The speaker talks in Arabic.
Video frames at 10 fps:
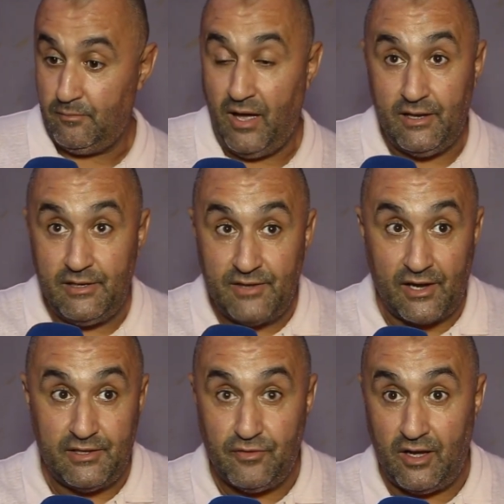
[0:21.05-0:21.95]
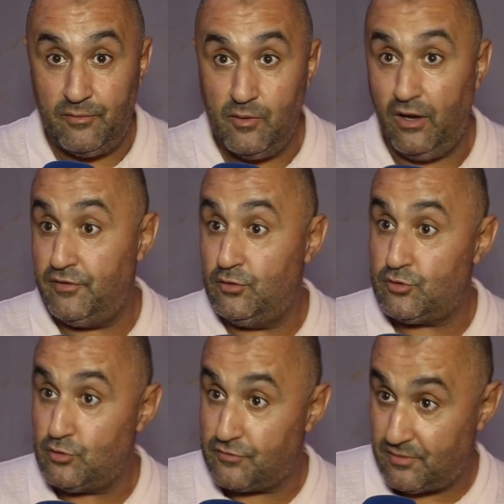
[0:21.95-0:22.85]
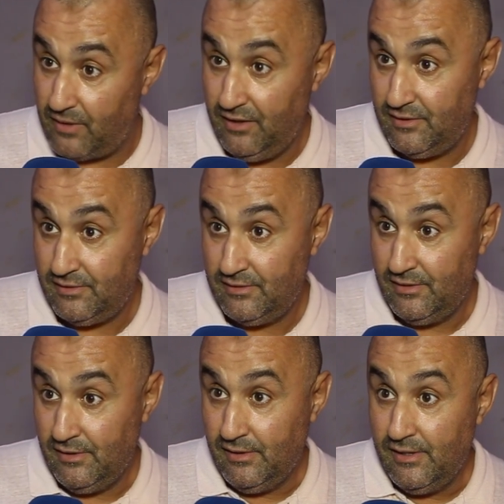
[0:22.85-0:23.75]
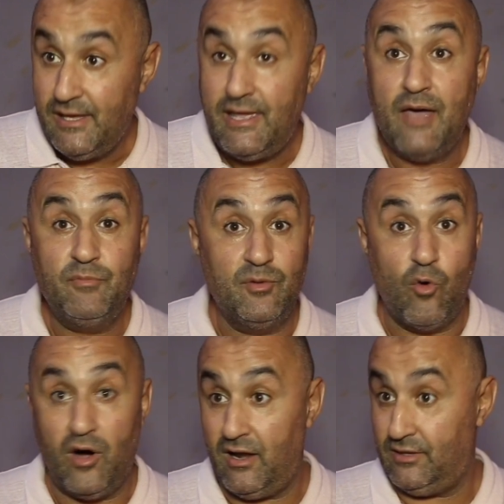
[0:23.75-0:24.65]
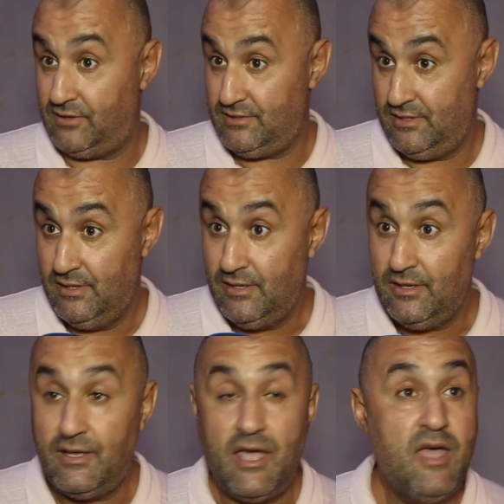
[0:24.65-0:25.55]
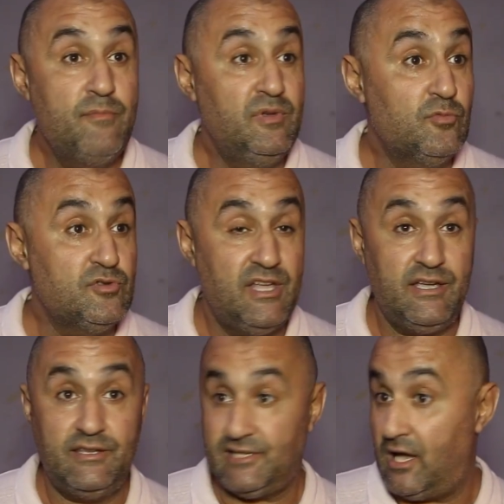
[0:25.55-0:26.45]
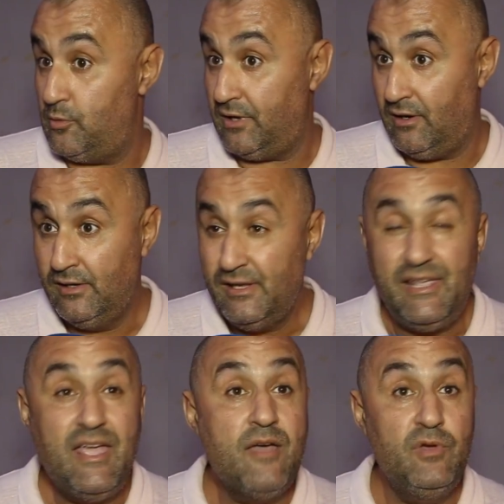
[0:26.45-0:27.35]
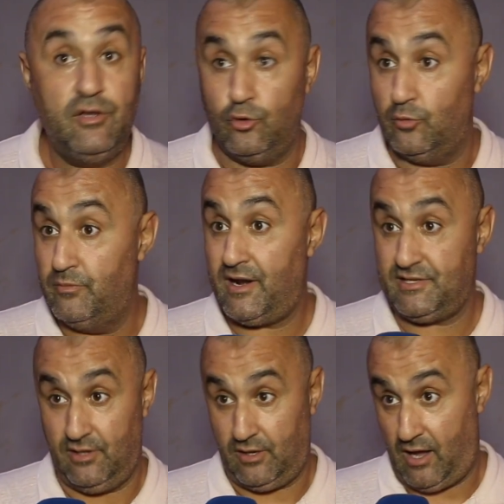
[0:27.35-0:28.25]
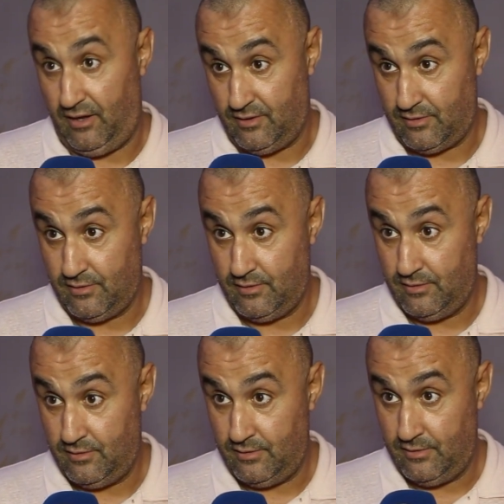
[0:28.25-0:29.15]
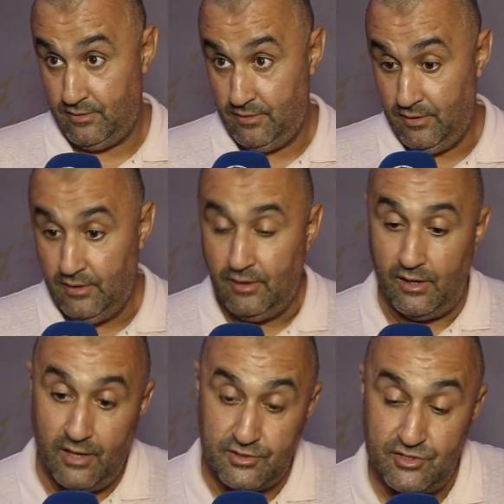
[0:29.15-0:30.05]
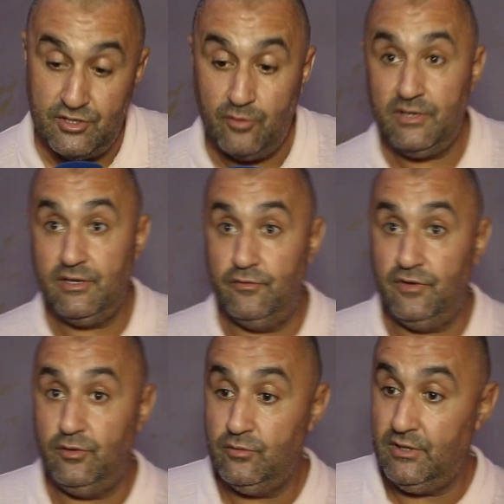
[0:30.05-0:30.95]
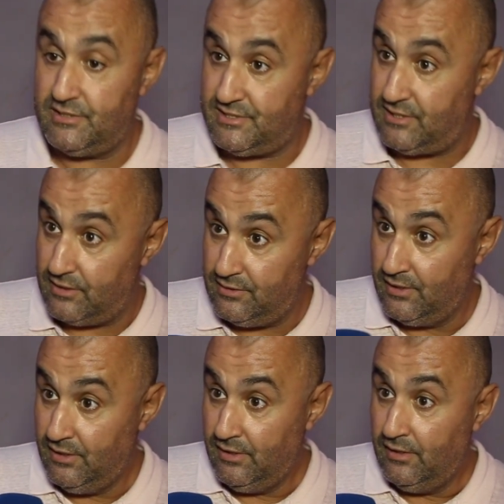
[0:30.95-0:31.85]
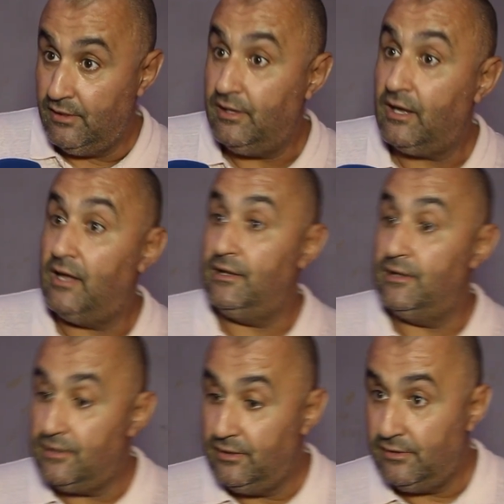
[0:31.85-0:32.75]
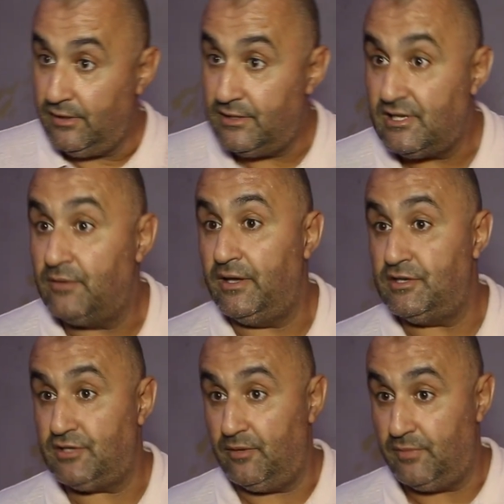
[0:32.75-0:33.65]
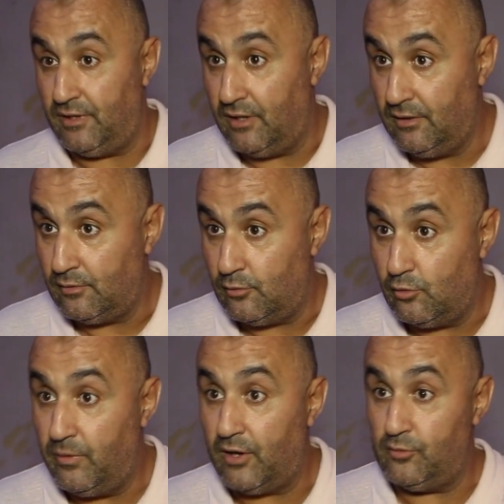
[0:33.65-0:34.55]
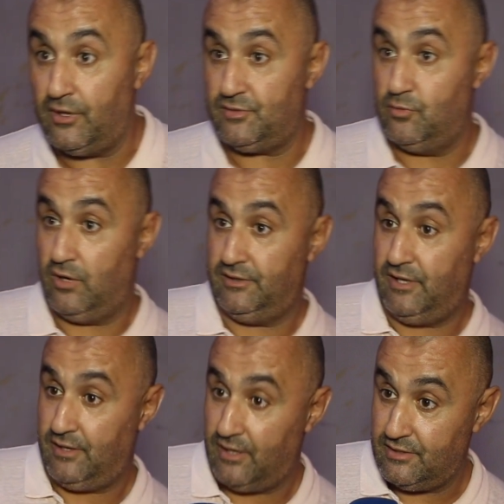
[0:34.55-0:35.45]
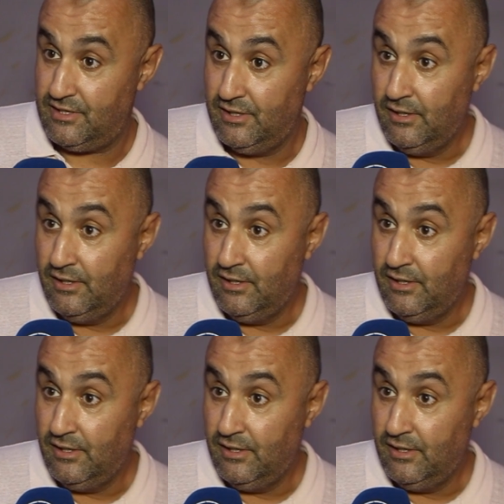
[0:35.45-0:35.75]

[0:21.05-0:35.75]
بحق اللي ضرني في قلبي واحد الفيديو شفته في الصباح كامل مغالطات كامل مزايدات خاوية كامل كذوب من راسنا نلقاه انا خصني نجاوب على ديك الفيديو ديال السيد اللي قال لك عصابه اجراميه وبارونات مخدرات